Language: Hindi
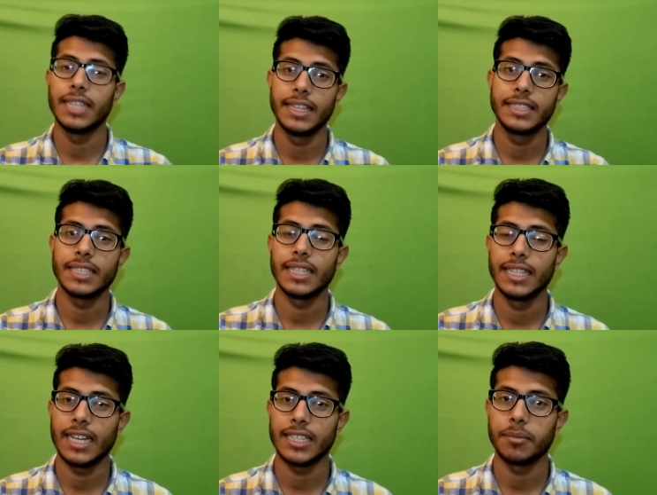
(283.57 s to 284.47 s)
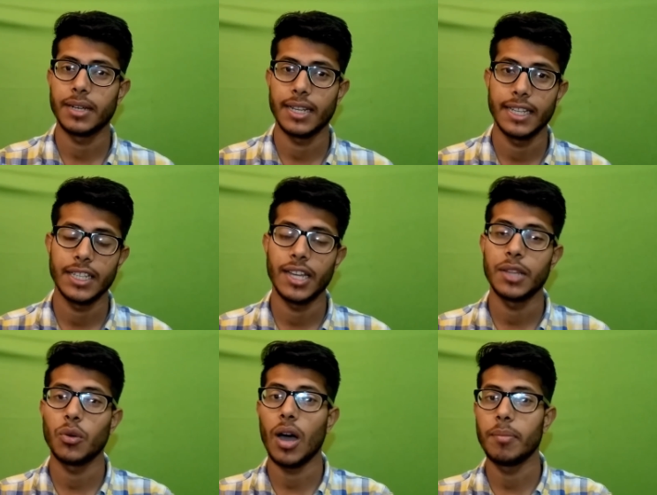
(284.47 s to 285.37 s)
जल्दी से जल्दी खत्म कर देते हैं
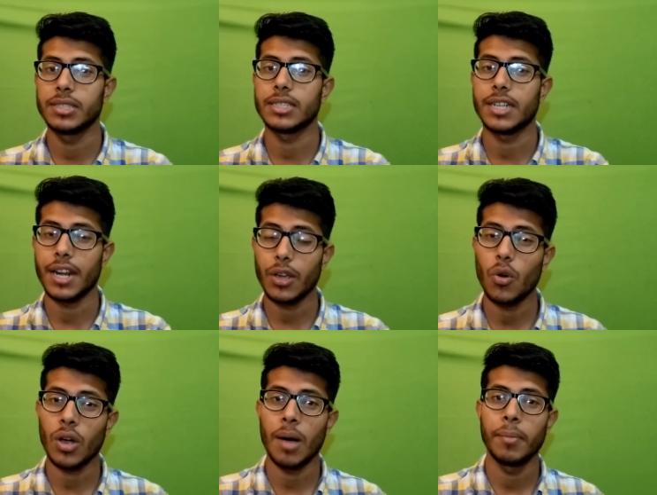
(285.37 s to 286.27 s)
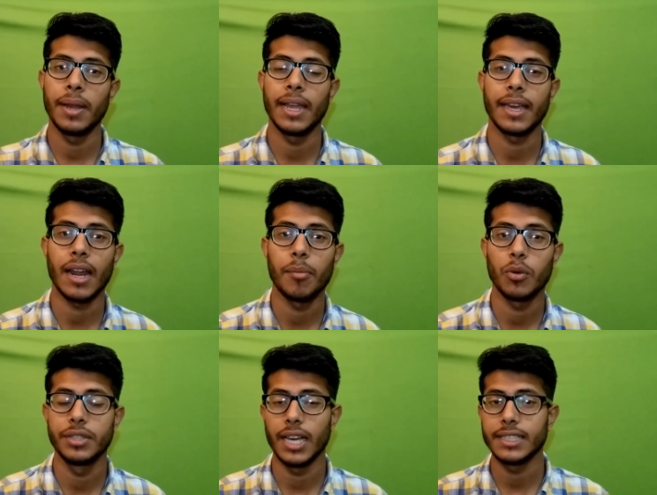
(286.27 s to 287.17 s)
तो आप इस ट्रिक को काम में लेकर
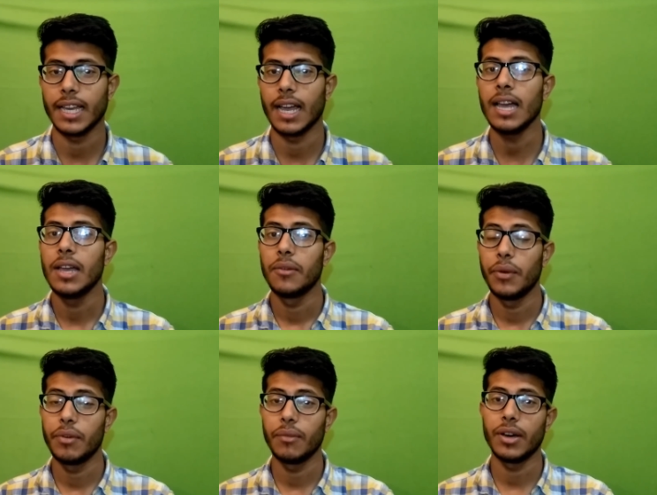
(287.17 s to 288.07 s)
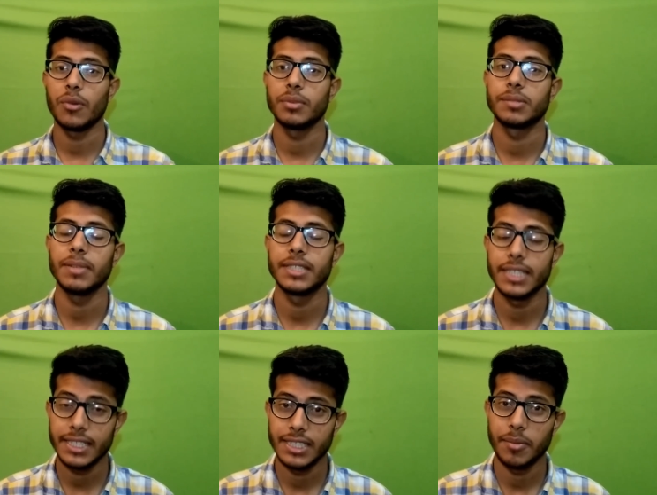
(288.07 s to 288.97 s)
आपको दिया जाएगा फिफ्टी वन रुपीज़ में
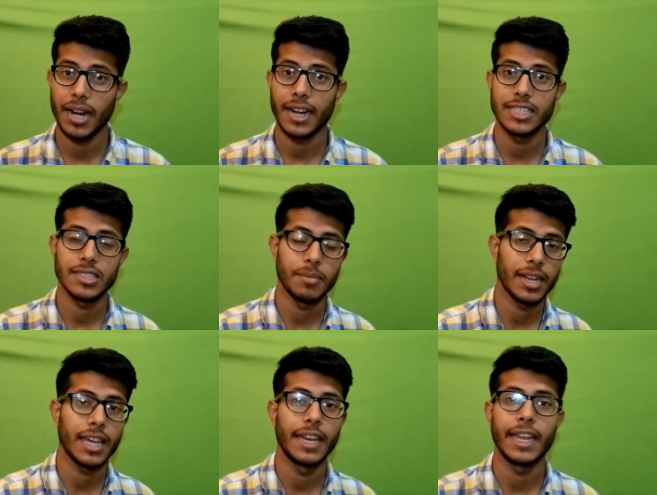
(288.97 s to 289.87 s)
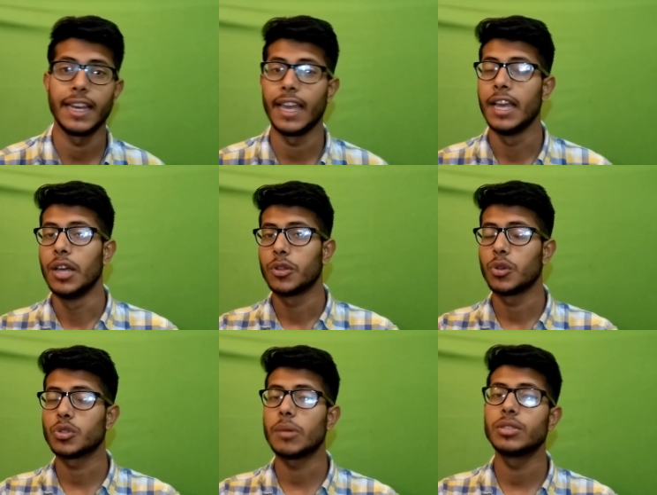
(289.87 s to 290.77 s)
सिक्स जी बी डाटा इस्तेमाल करने के लिए तो
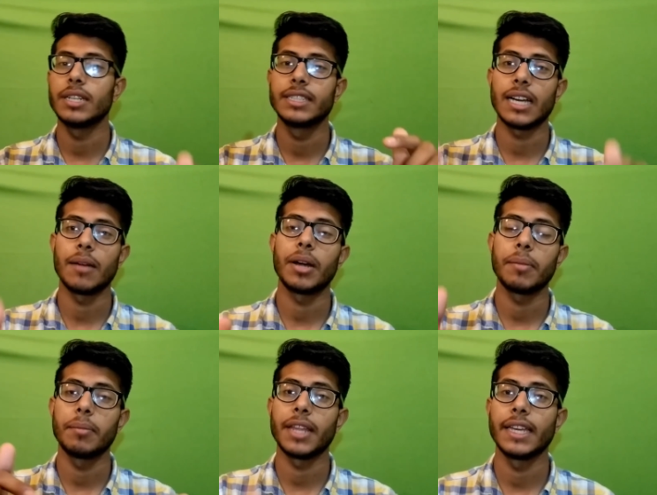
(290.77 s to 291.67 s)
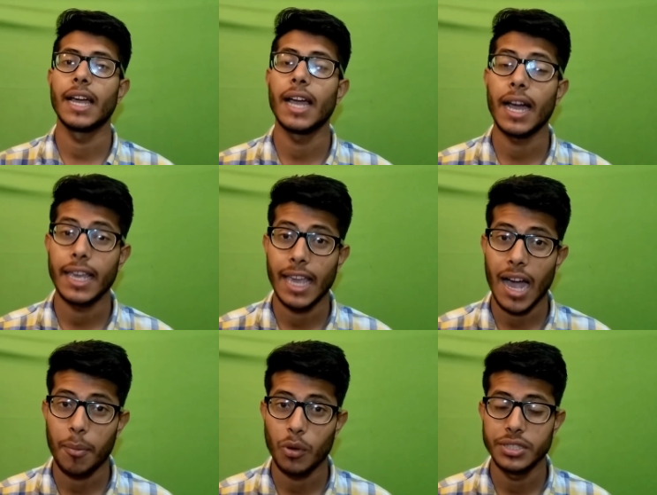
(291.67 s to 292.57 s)
दोस्तों मुझे नीचे कमेंट में बताइएगा कि
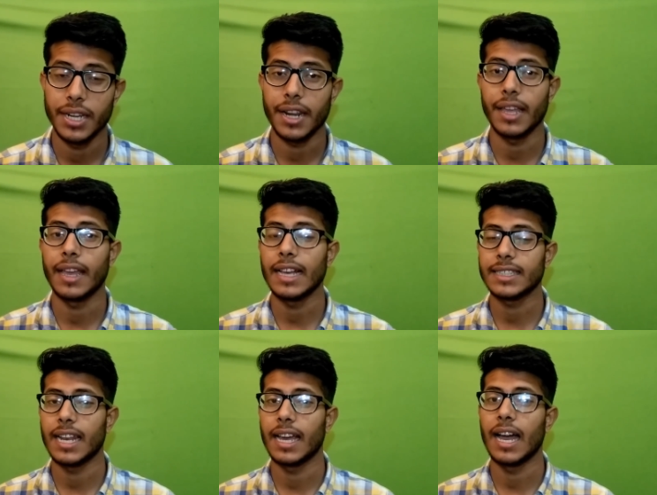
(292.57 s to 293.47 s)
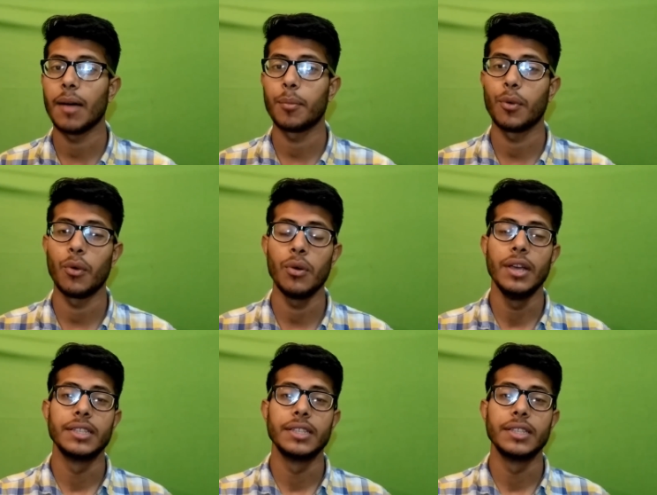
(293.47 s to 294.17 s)
आपको ये ट्रिक कैसा लगा आपको